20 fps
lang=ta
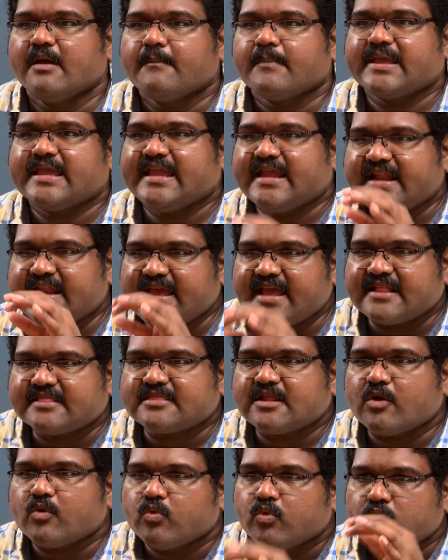இப்போ
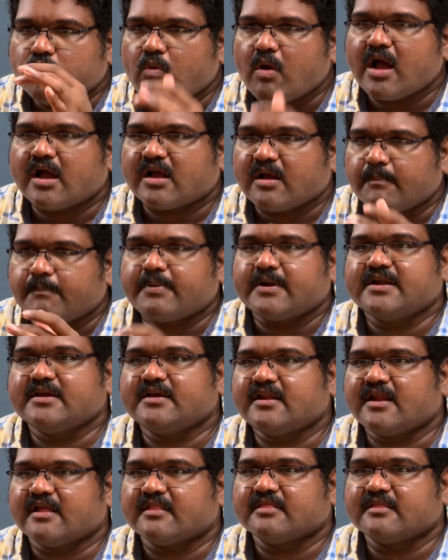இணையத்தில்
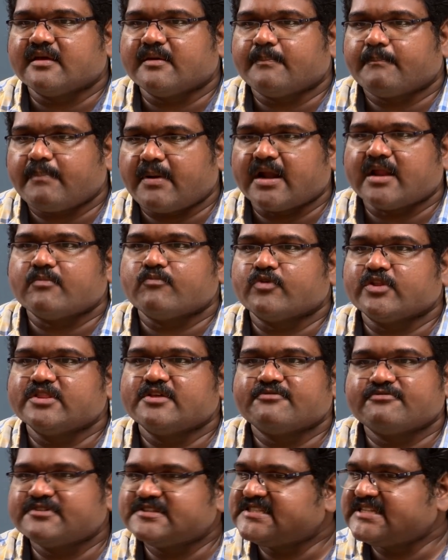உருவாக்கப்படுகிற அந்த பணம்
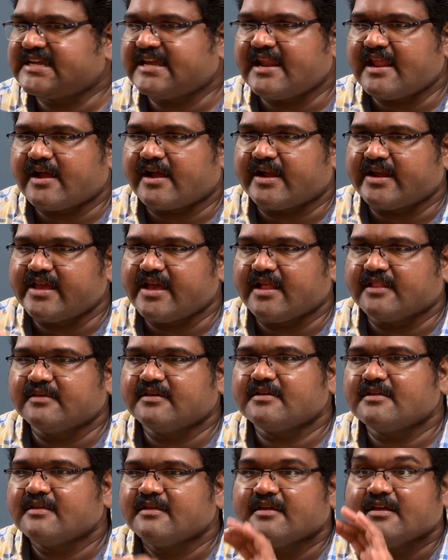வந்து ஃபிசிக்கலாக கிடையாது
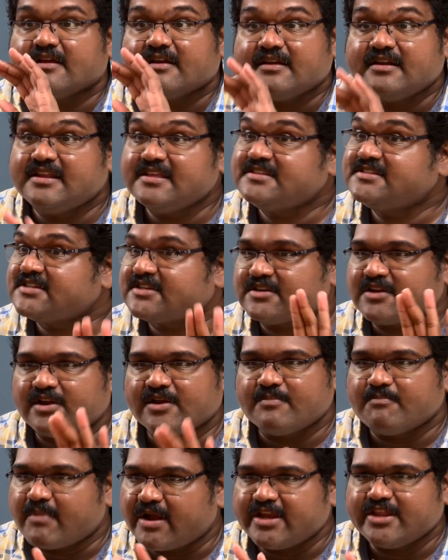
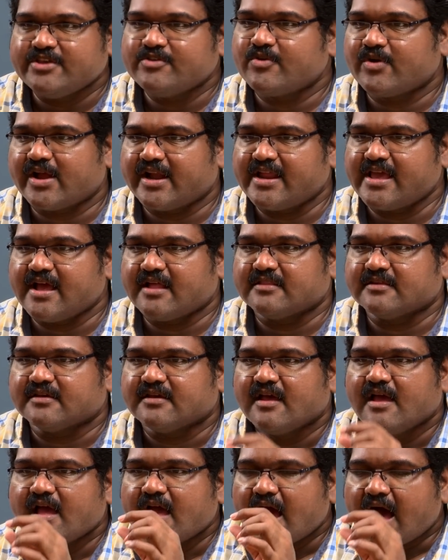டிஜிட்டல் மணியும் கிடையாது
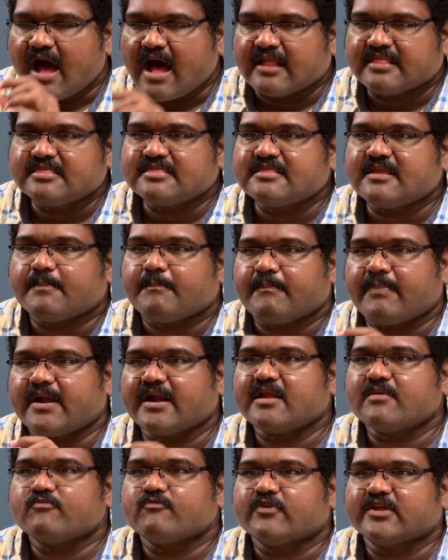அந்த
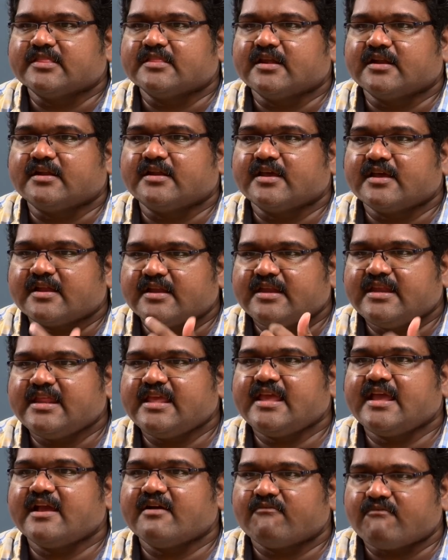பணம் வந்துட்டு
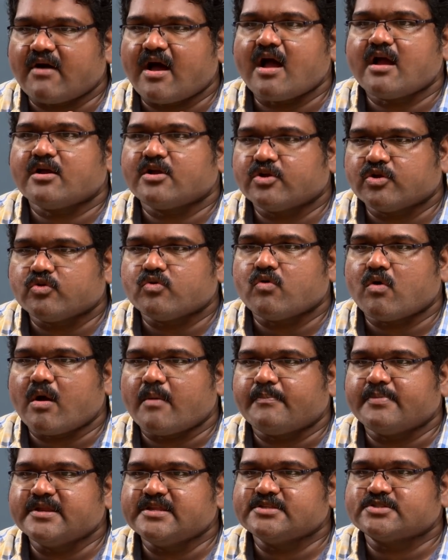நீங்கள் வாங்கணும்
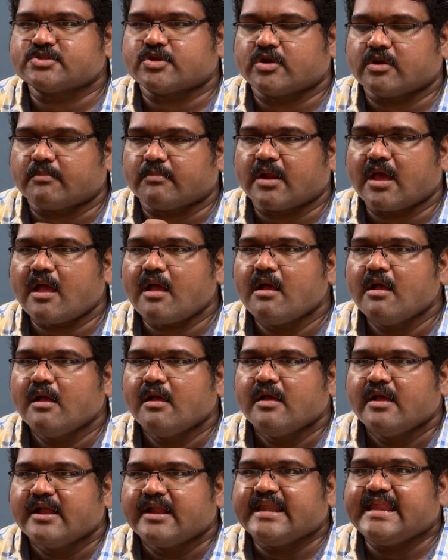அப்படின்னு சொன்னோம்னா
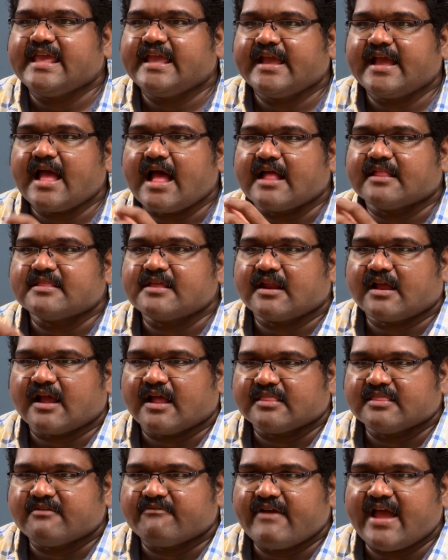நீங்கள் அதற்கு
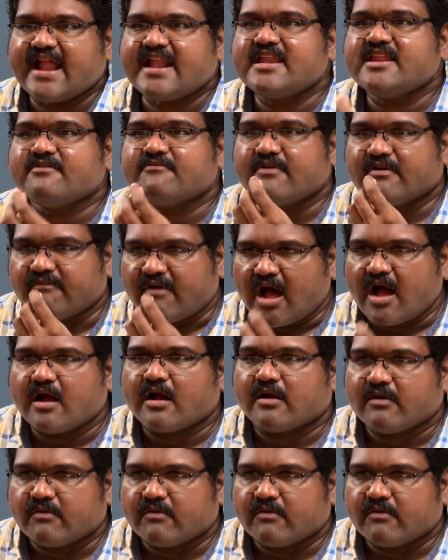அந்த வேல்யூவை வா